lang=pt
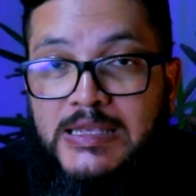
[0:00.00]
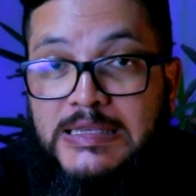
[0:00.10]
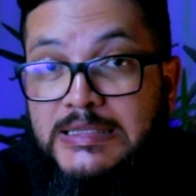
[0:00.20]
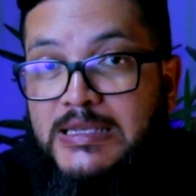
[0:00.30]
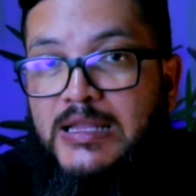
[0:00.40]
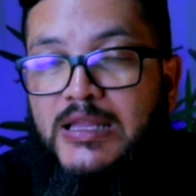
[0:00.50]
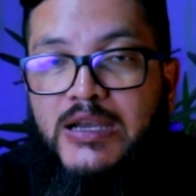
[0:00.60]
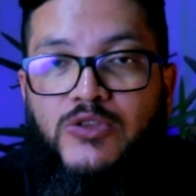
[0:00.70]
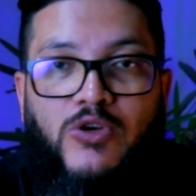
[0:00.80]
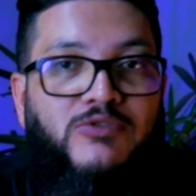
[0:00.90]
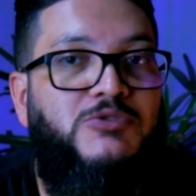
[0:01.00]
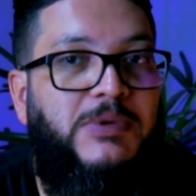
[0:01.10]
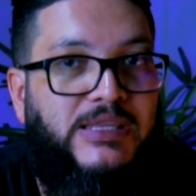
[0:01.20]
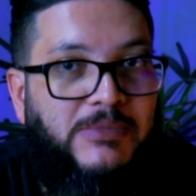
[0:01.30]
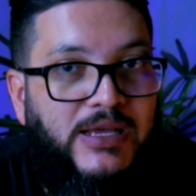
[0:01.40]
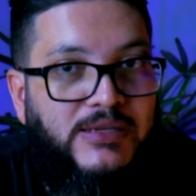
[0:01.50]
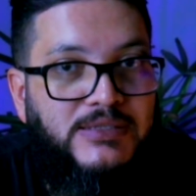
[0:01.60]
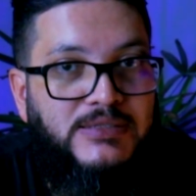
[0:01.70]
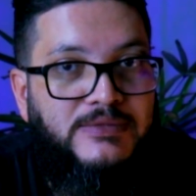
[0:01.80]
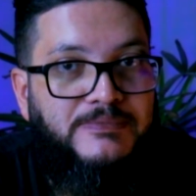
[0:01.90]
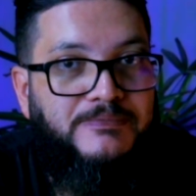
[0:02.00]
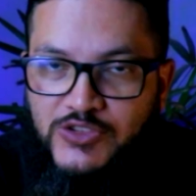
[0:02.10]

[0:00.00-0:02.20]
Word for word: escalar novos patamares.